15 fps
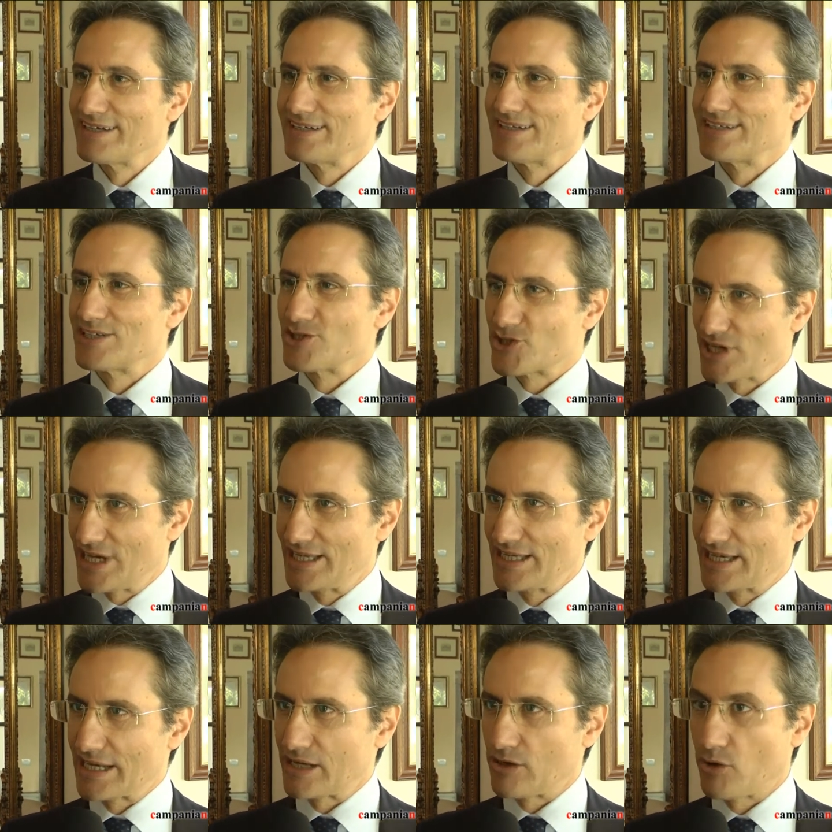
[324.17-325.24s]
eh, di
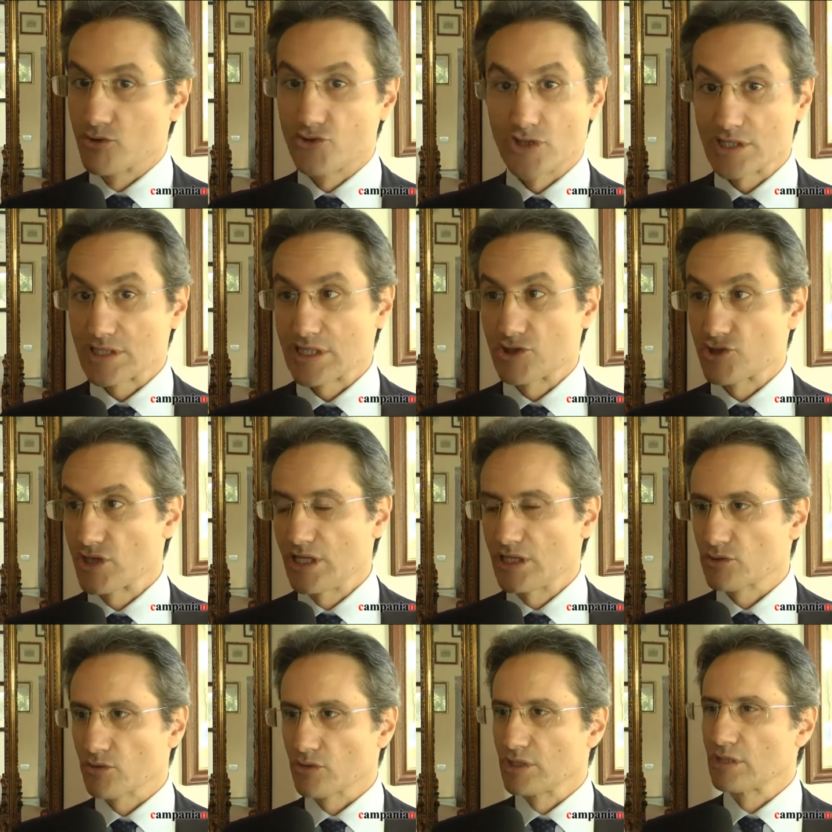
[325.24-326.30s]
scegliere, oggi che si è
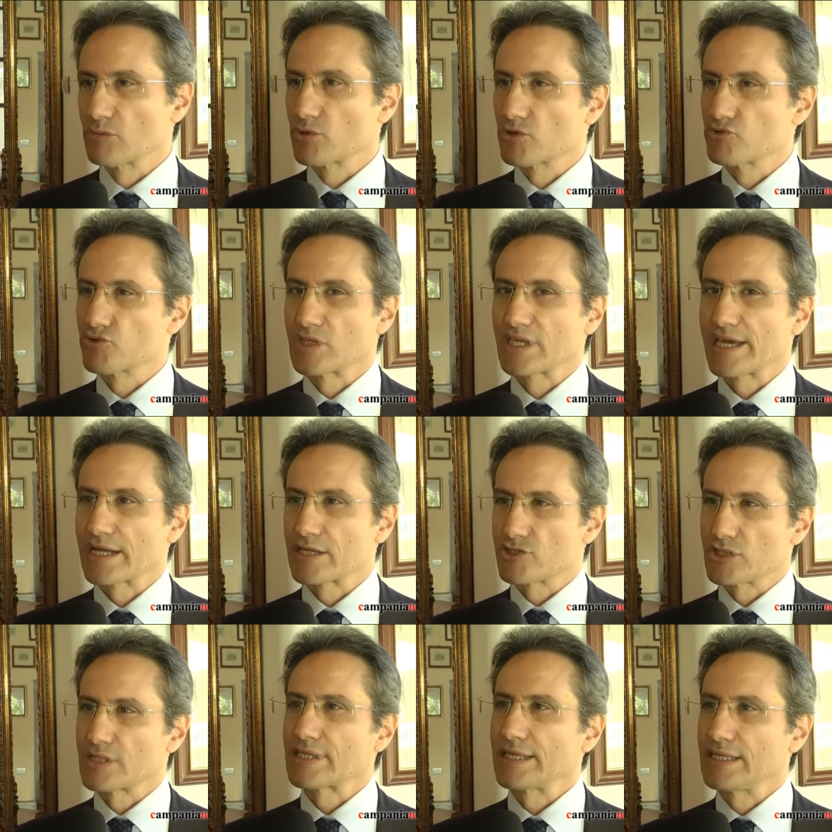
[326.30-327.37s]
scelto devono giudicare i
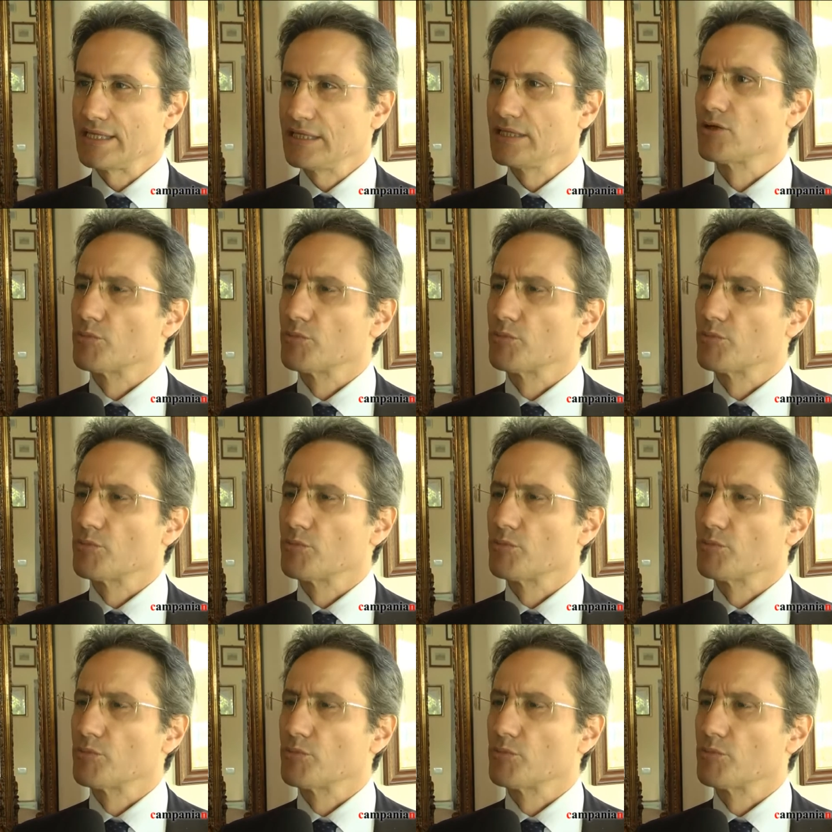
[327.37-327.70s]
cittadini,